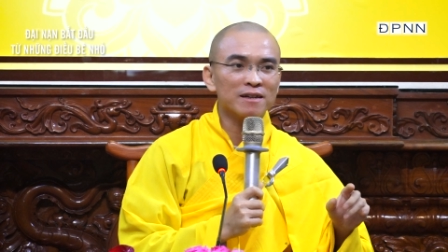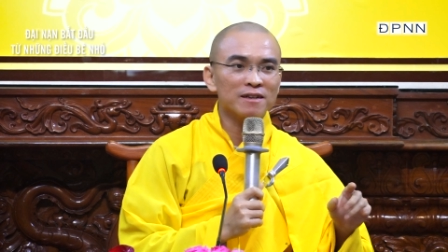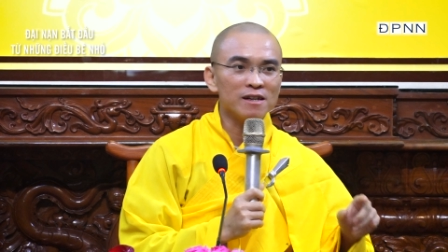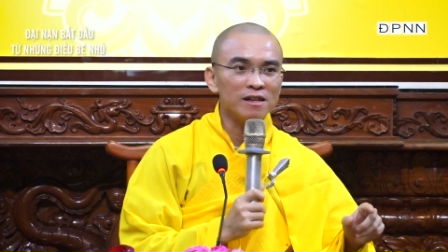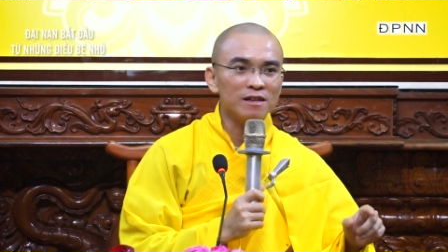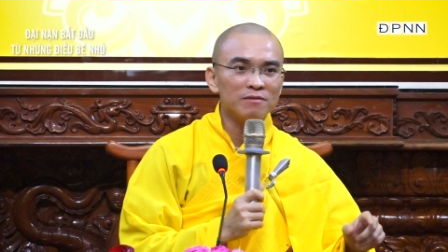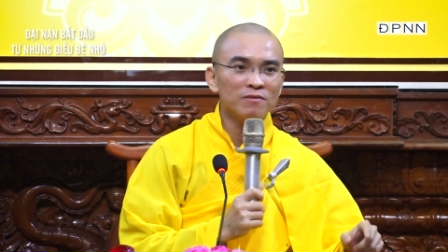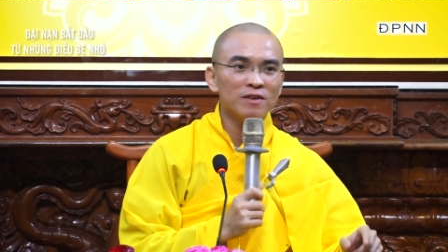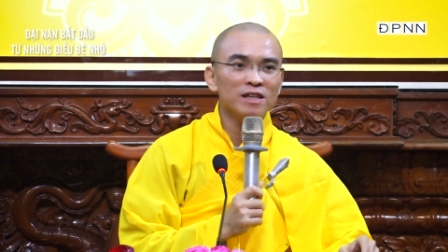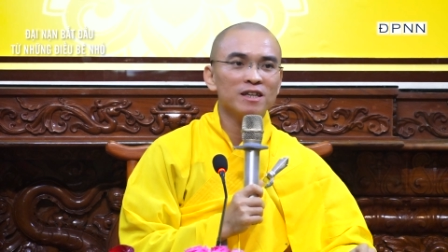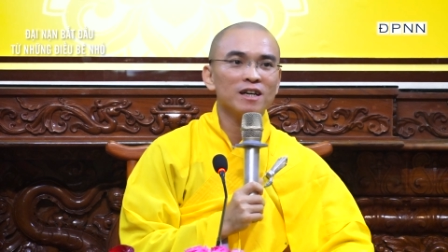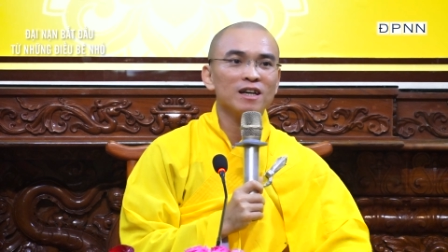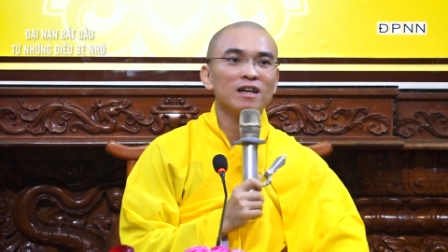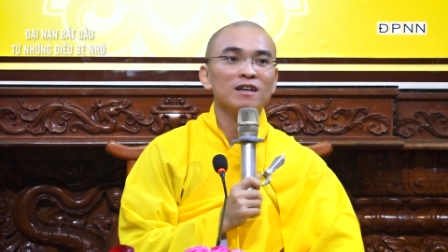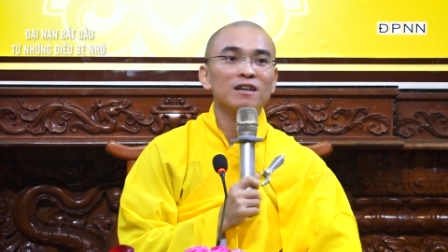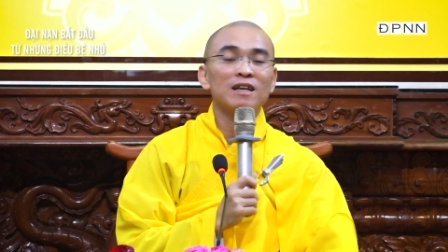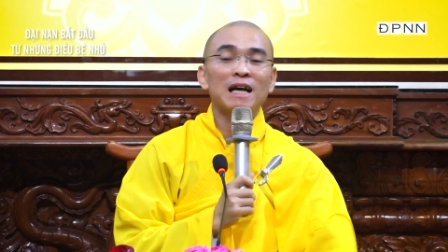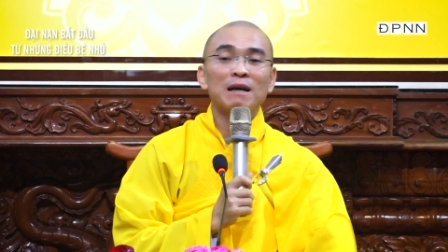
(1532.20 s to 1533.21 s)
định với những
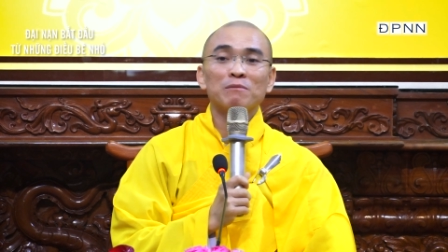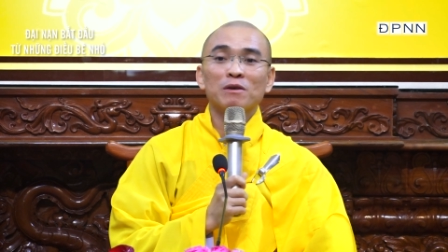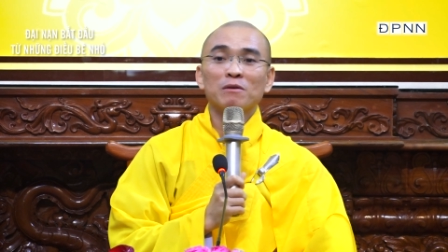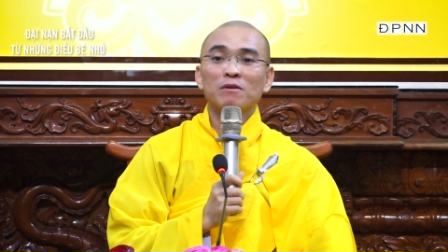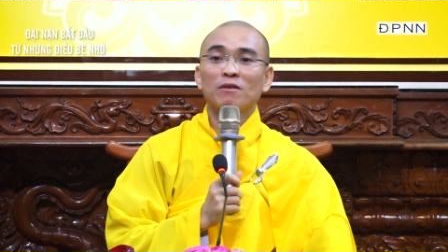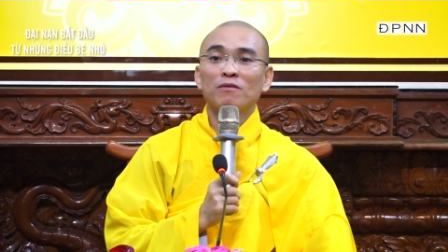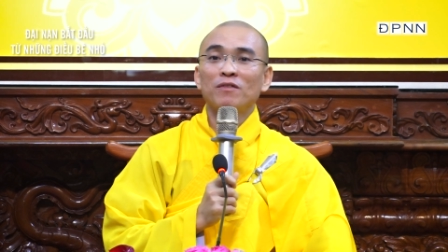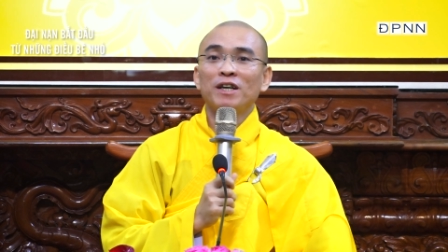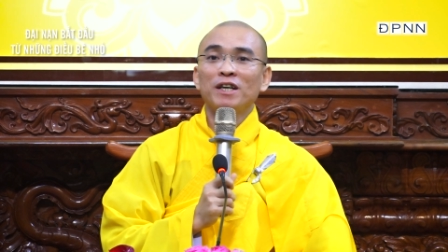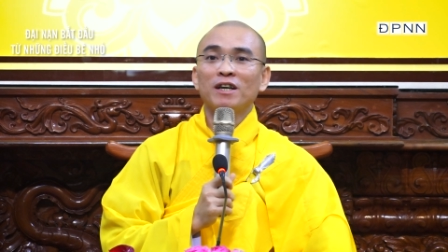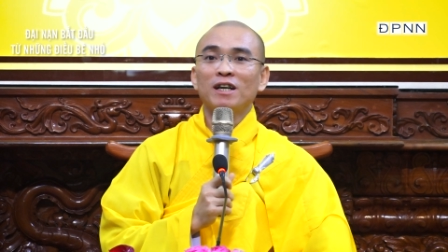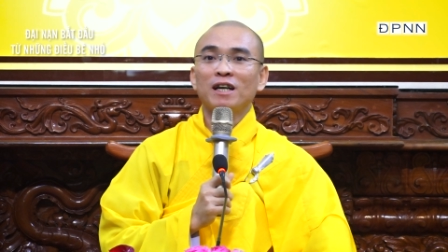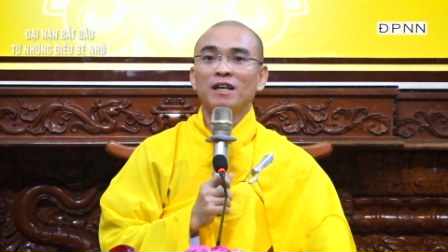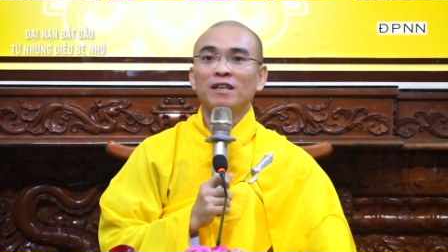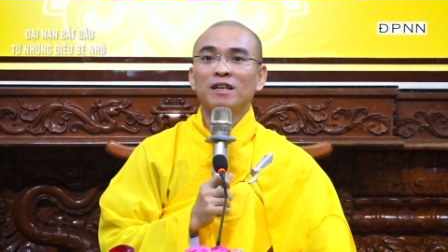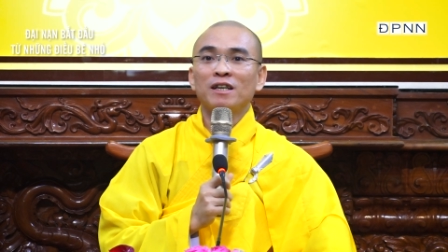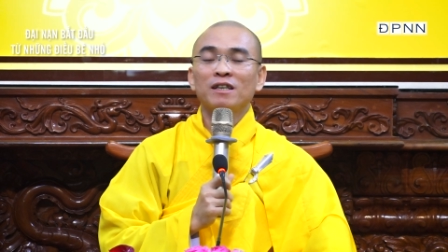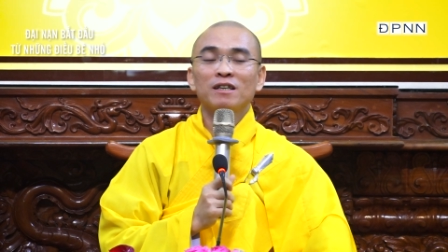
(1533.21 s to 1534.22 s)
người làm trong công viên đó là
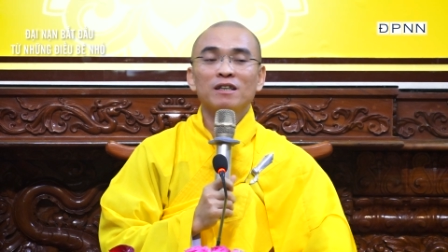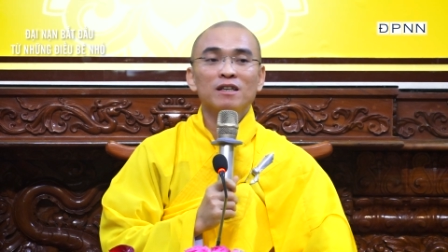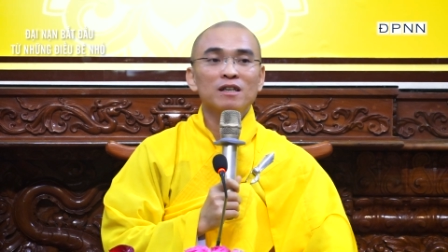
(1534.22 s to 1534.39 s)
gì?